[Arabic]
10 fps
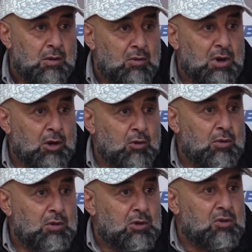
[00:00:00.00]

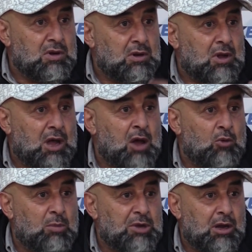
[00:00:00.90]
ولو يكون
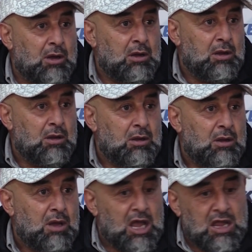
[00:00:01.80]
اقوى منا
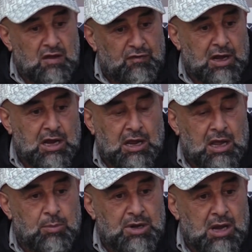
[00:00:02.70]
اي فريق
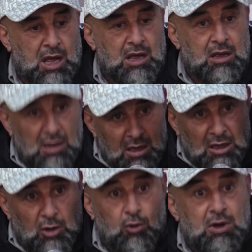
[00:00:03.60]
يقابلنا
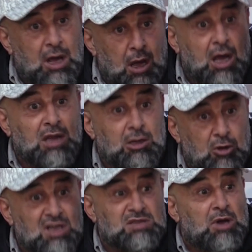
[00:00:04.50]
يقول ها آه، هذه
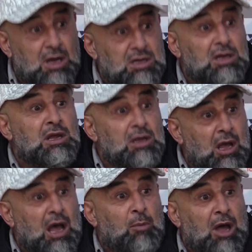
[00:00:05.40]
لي اسمها هذه لي
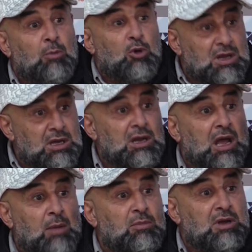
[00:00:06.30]
عام عام وهذه لي
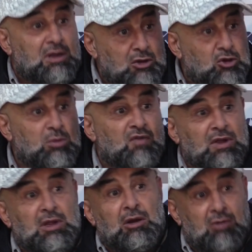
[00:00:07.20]
عام كذا دومي
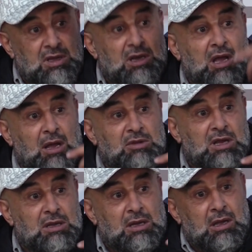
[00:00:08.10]
فينال وهذه لي عام
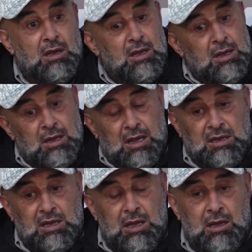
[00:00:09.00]
درت كذا
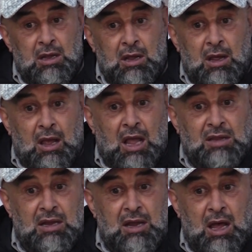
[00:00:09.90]
يعني
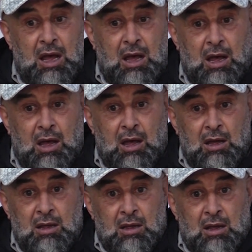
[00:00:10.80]

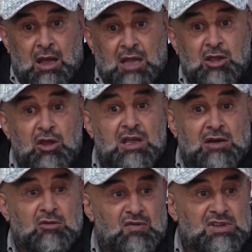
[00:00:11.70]
عندنا عندنا اون
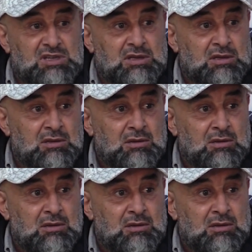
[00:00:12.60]
كارت دو فيزيت